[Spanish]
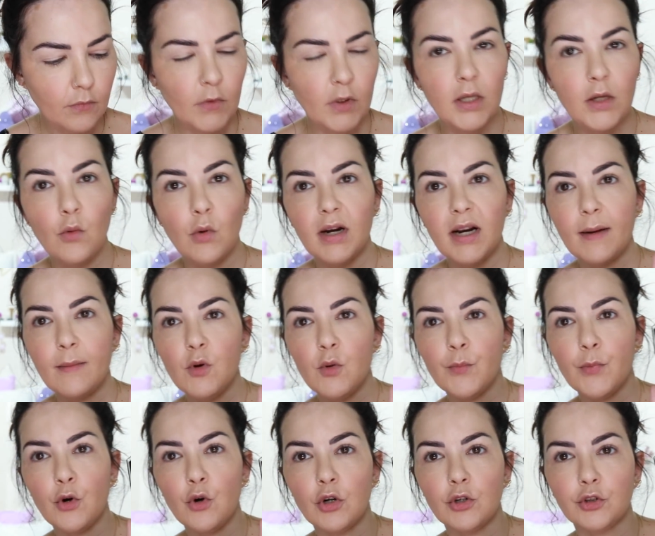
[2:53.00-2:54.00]
igualarme un
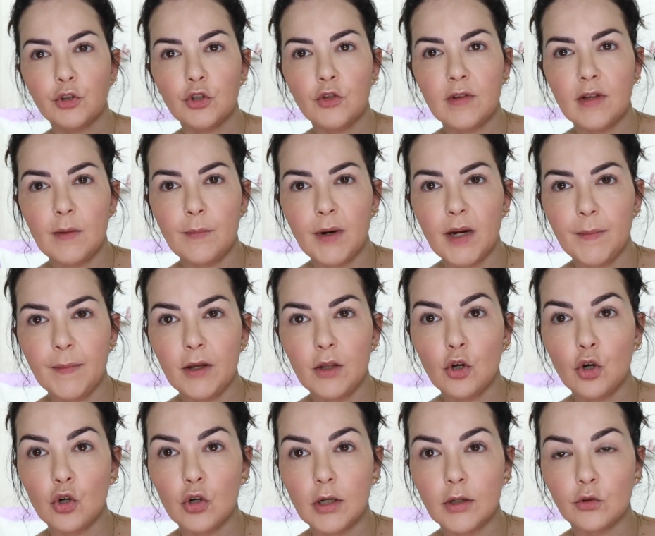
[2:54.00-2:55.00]
poco el tono del párpado
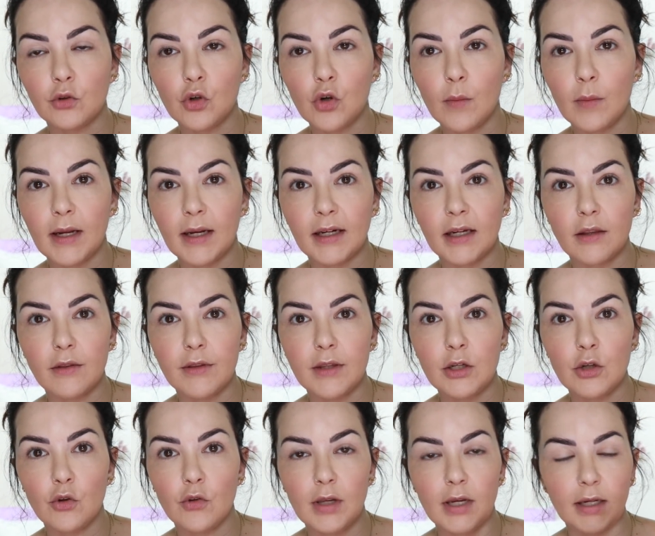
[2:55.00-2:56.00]
con el tono blanquecino de